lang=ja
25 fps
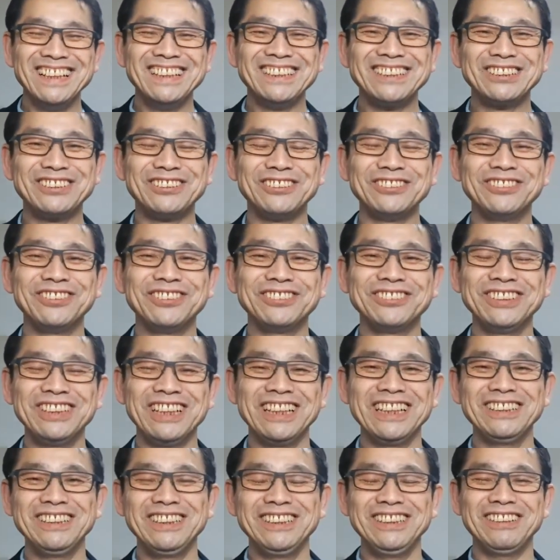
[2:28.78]
そのぐ
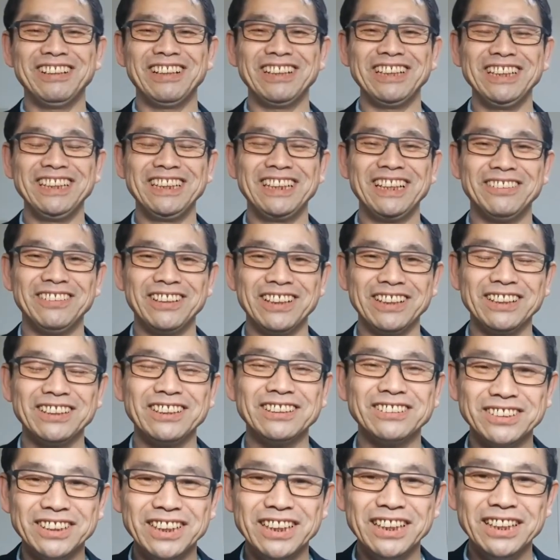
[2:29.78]
らいにはいたわけ
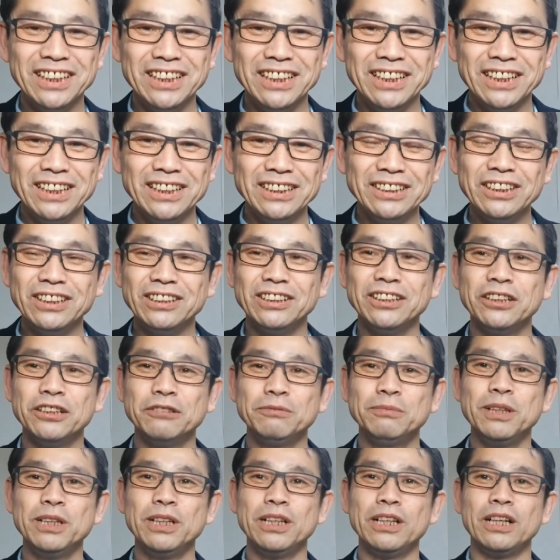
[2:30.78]
ですね。だか
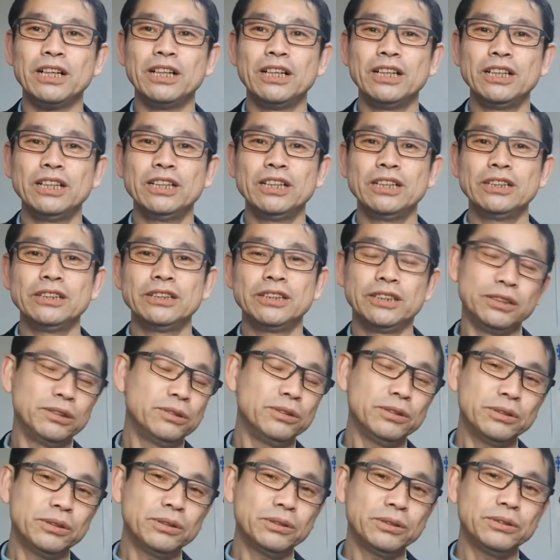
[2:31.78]
ら仕
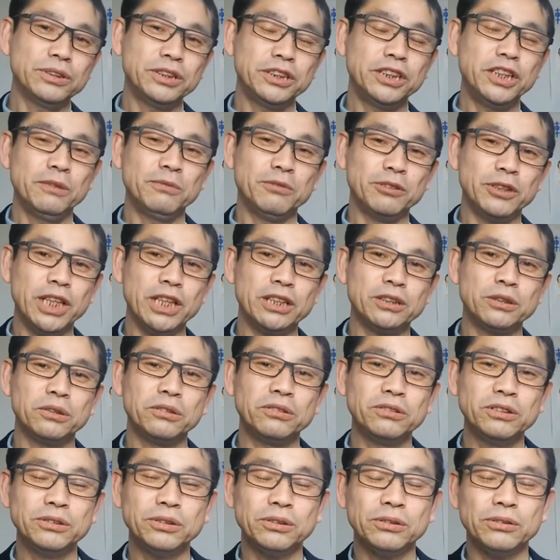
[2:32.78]
事としてもね、
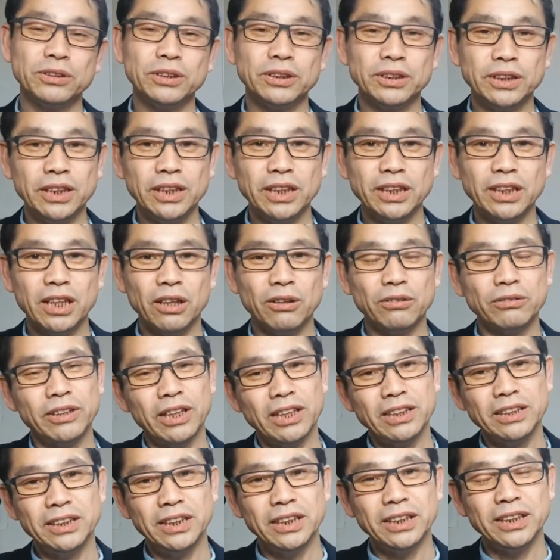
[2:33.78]
そこそこに成果を
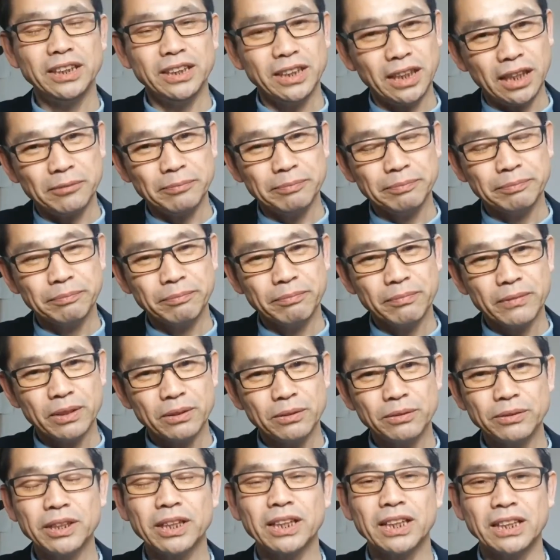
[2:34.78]
出してきた、
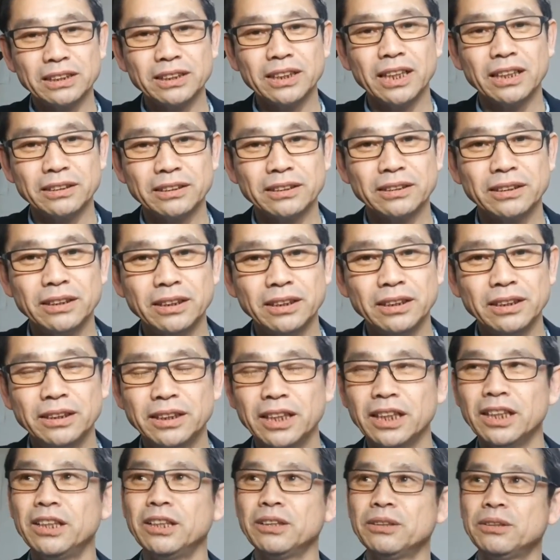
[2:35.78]
そんな感じなんです。
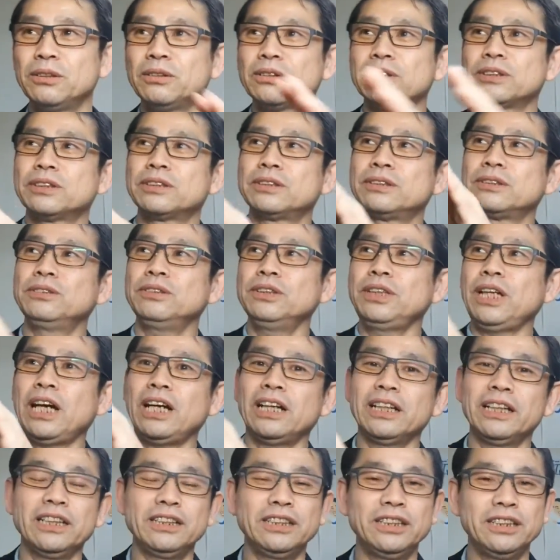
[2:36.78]
だけど、すごい
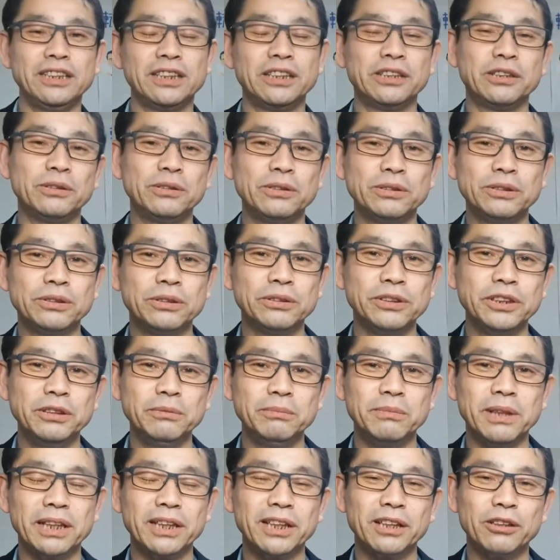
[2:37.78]
激しい競争に
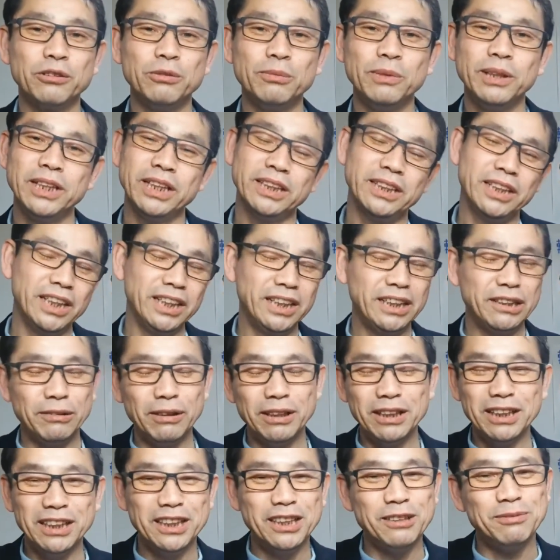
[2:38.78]
巻き込まれていた
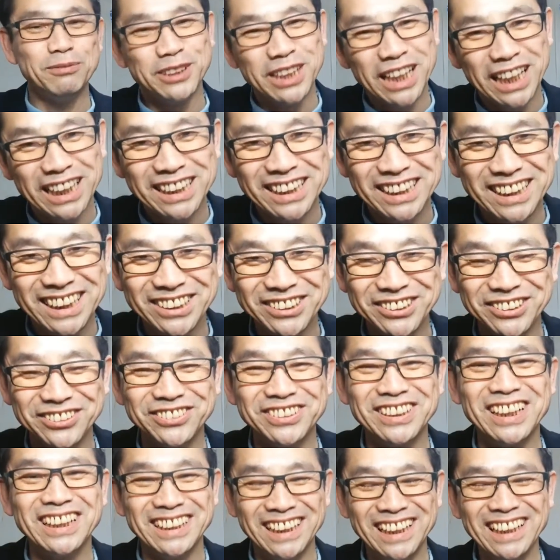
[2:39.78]
わけでもないっていうよ
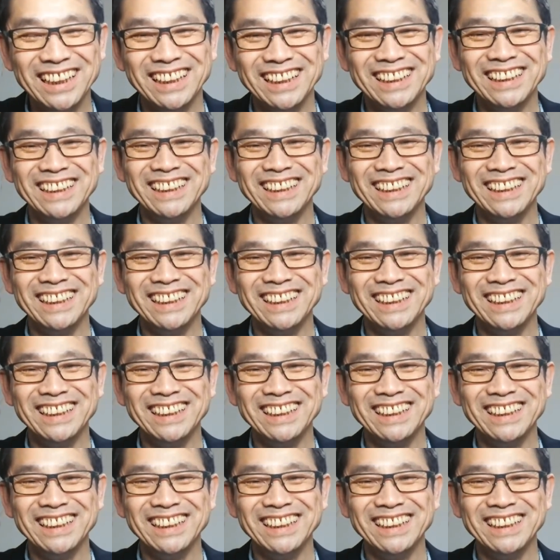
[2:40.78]
うなね。